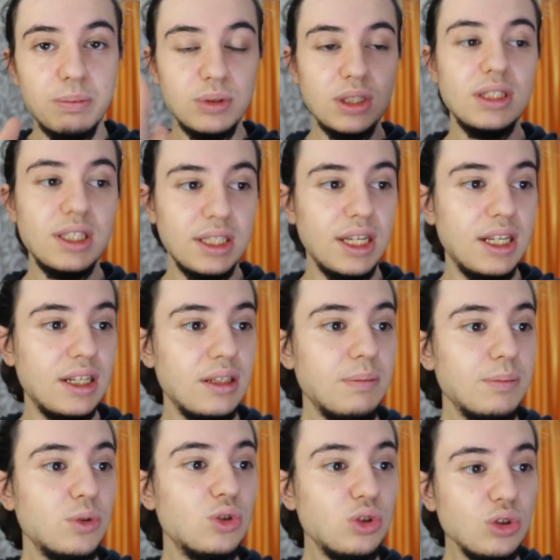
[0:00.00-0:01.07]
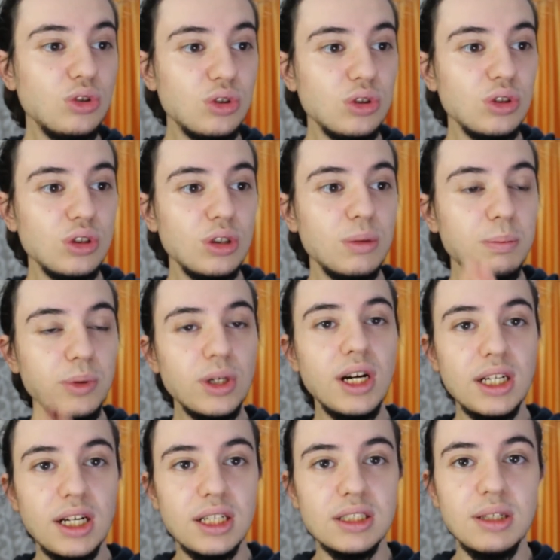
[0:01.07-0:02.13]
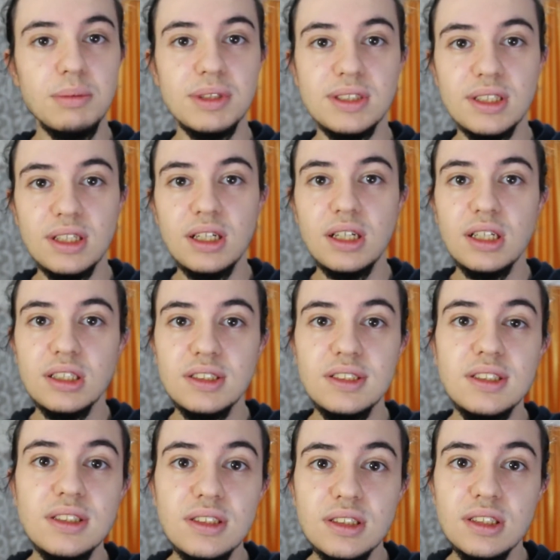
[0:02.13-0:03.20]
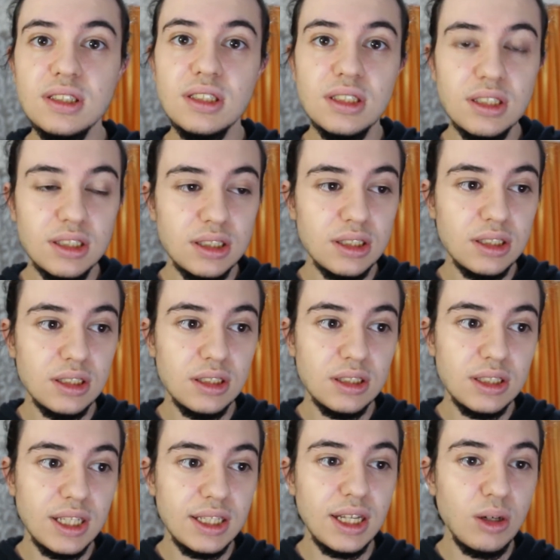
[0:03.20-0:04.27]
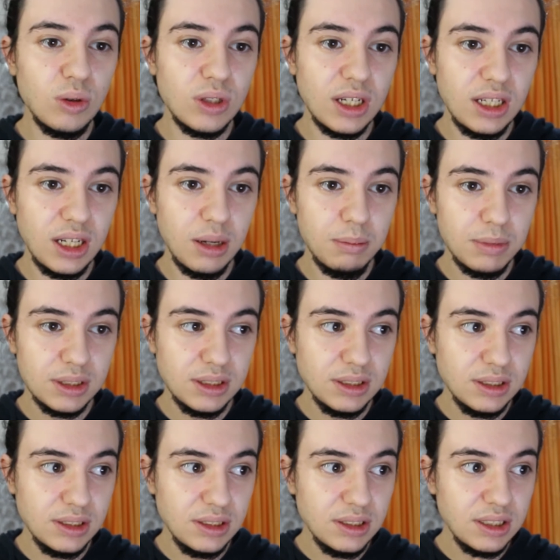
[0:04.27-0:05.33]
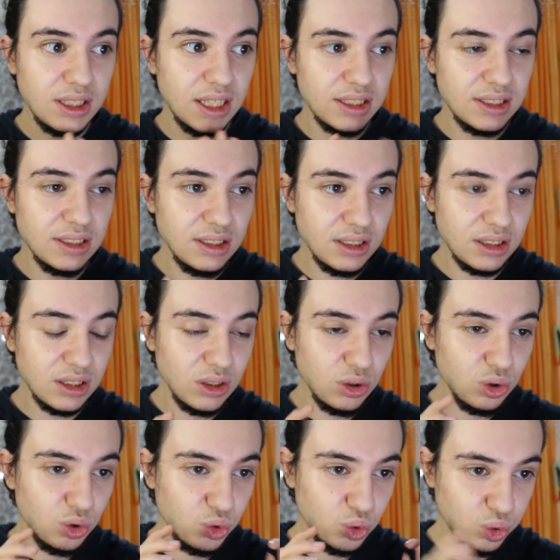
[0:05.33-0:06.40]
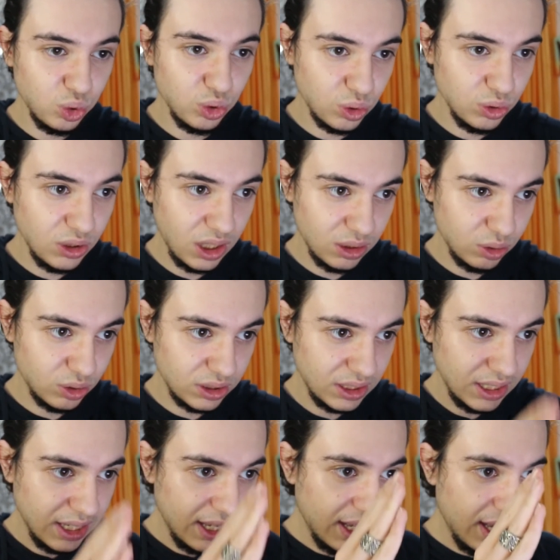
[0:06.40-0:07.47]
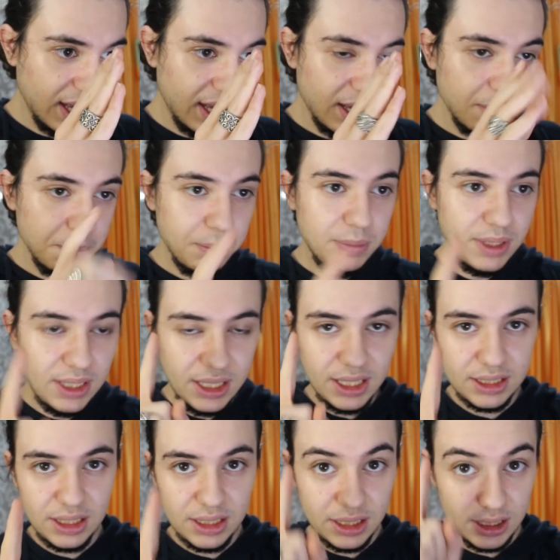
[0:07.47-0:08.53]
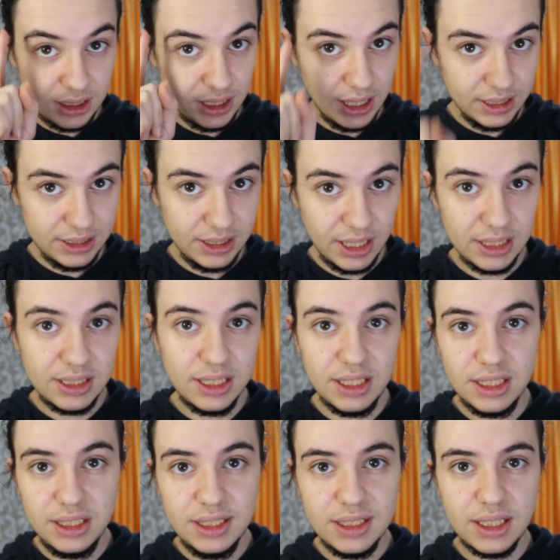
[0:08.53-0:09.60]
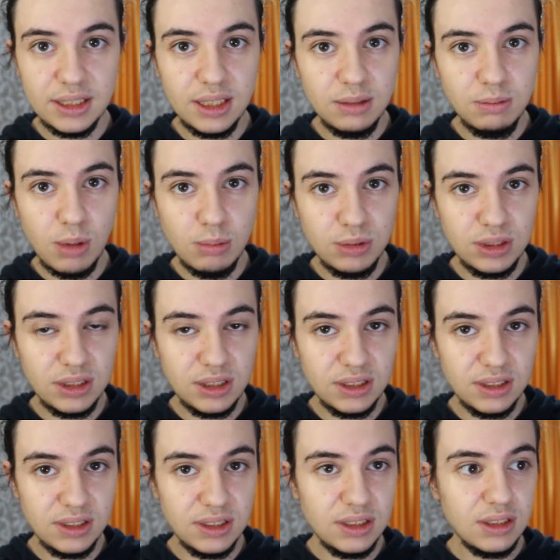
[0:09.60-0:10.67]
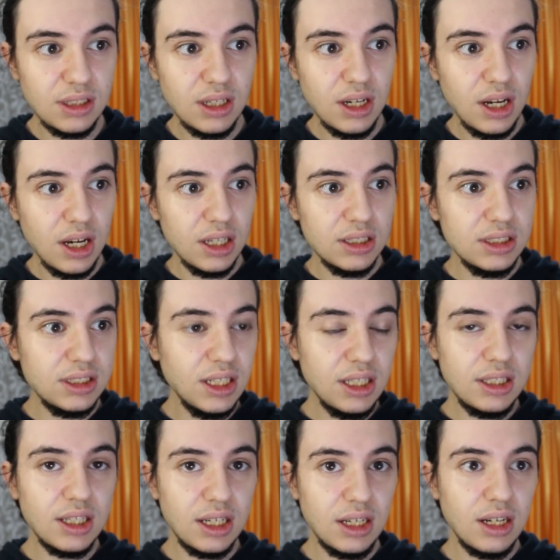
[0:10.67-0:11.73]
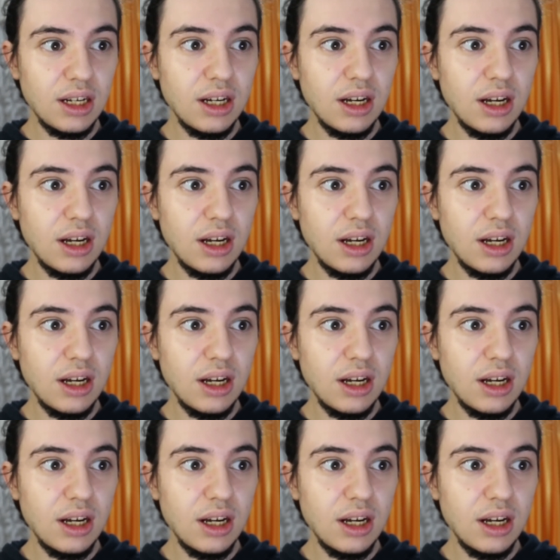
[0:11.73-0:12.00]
Buna da gelelim. Çünkü bu kanalda mesela siz e, neden onaylanmadığınızı kesinlikle şundan dolayı yine etiketlere dikkat etmemişsinizdir. Ya da